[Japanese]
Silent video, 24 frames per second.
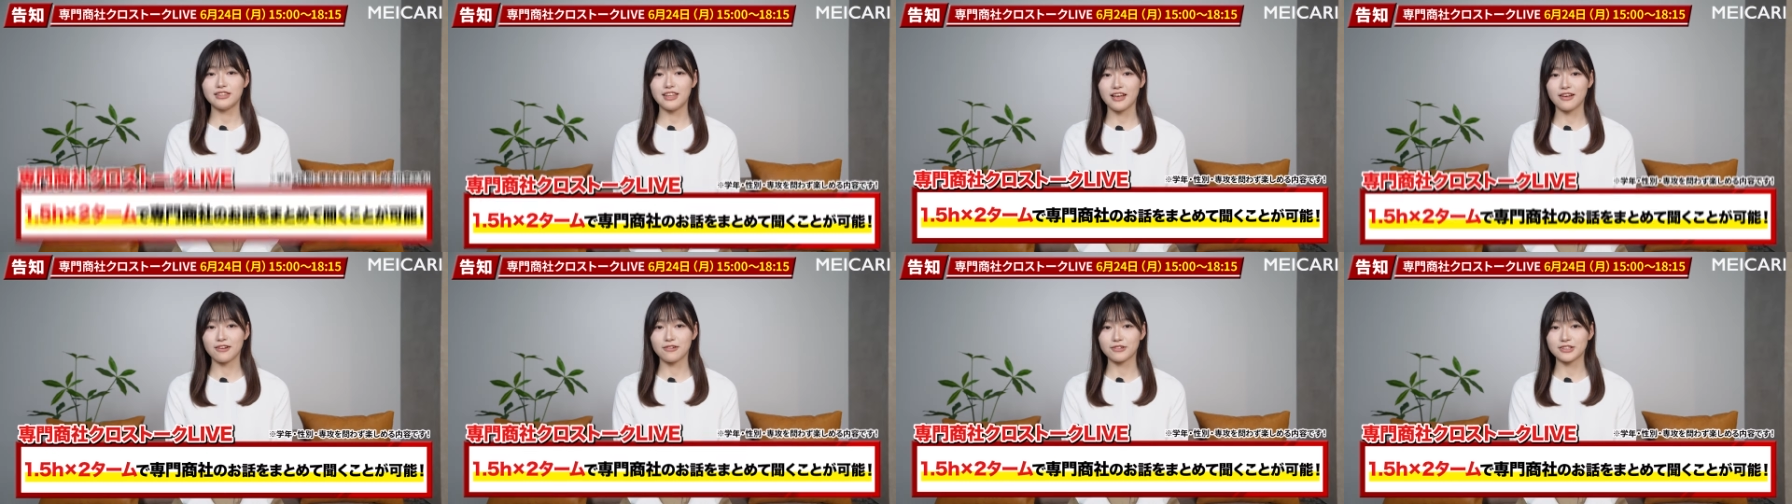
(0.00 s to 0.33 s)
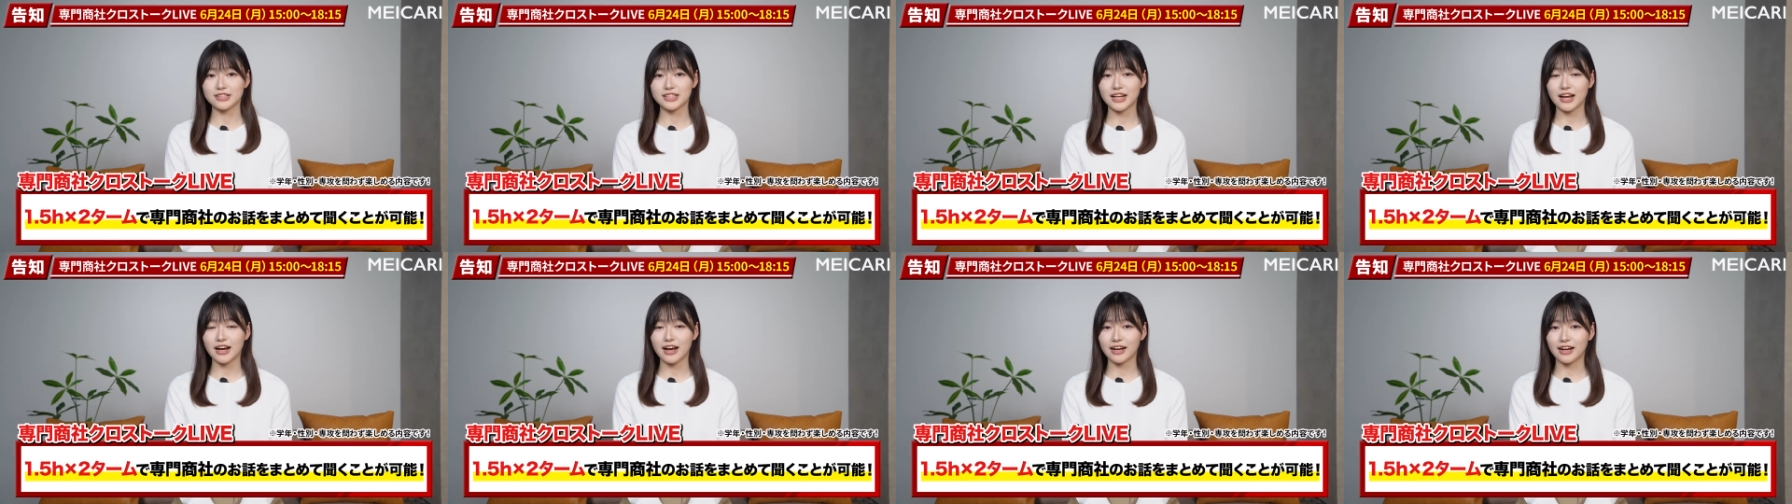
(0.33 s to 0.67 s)

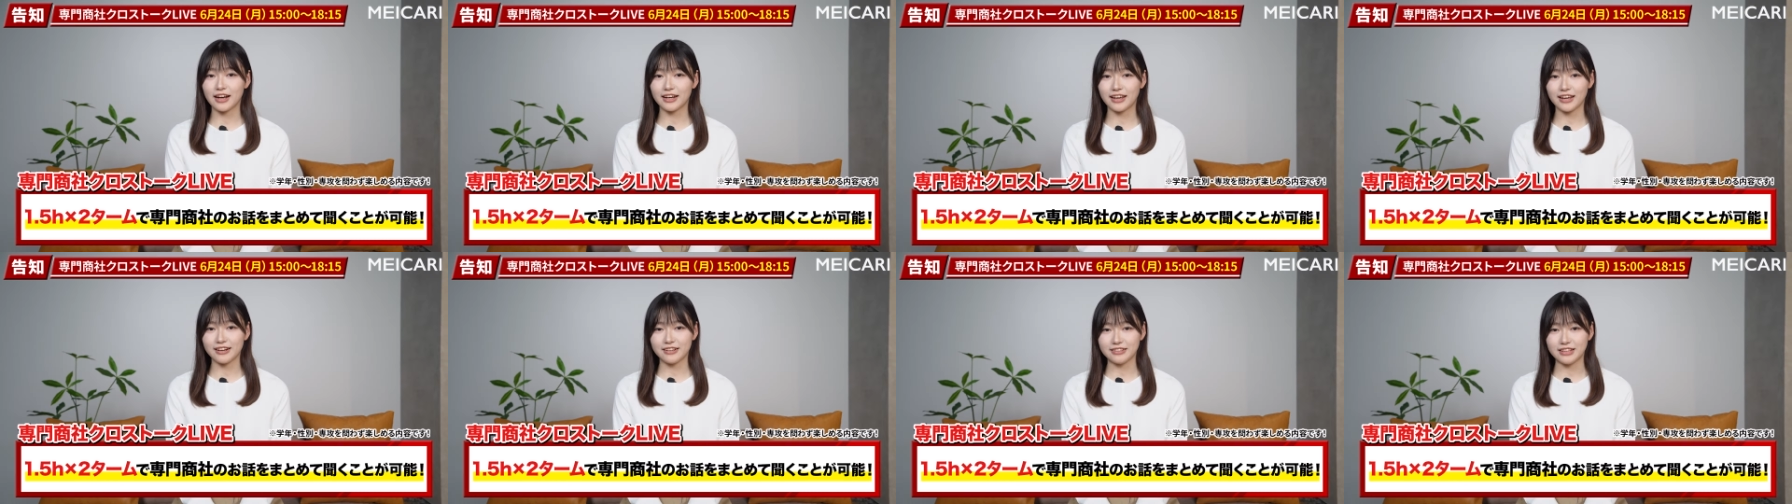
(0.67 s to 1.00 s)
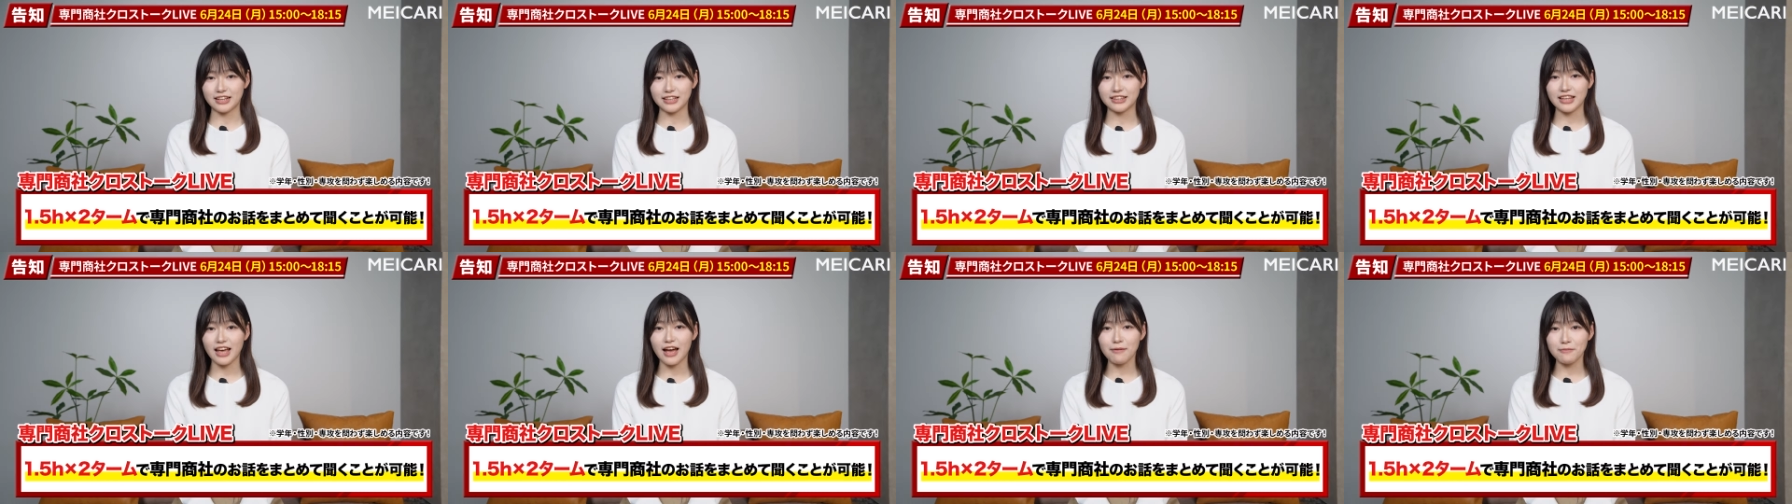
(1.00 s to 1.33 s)
1.5時間かける
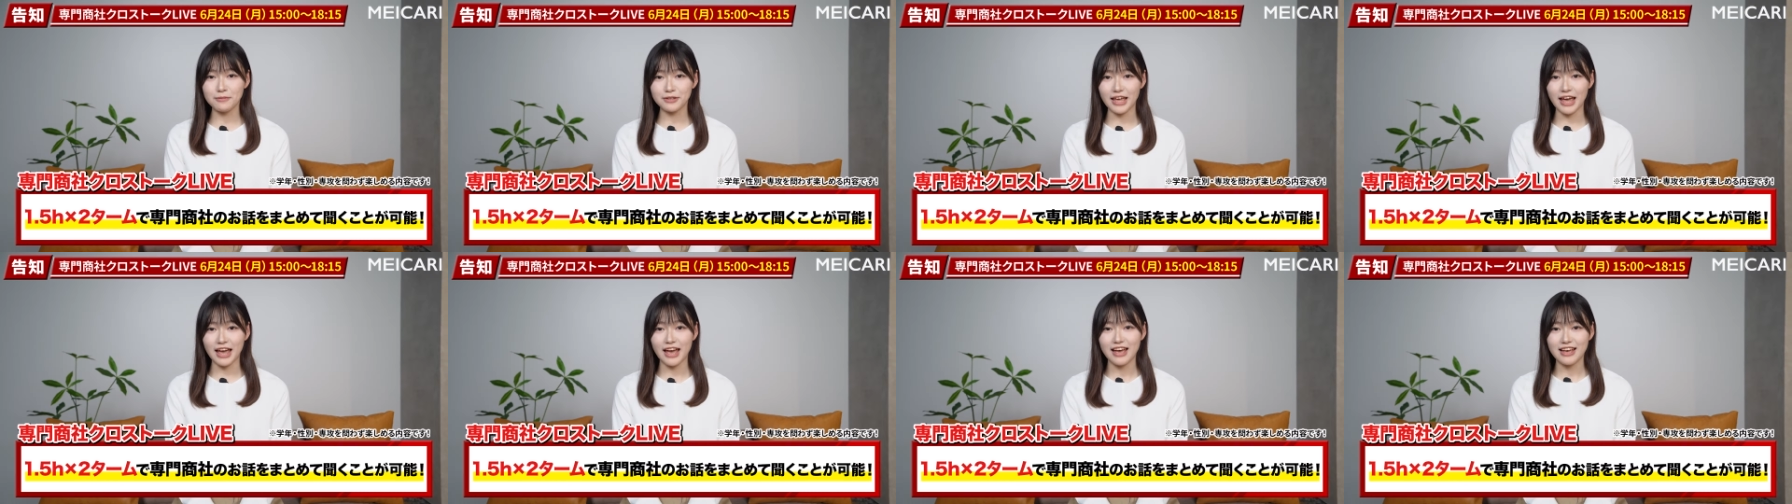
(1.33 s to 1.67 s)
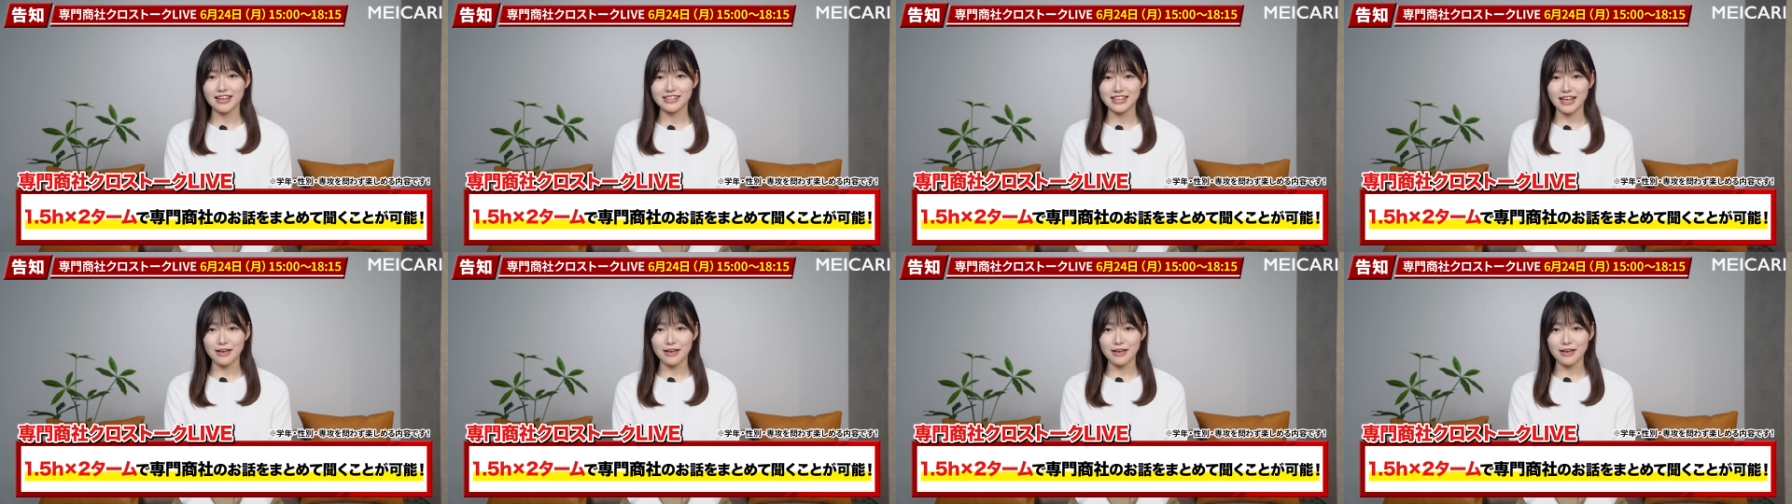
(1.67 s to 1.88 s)
2タームで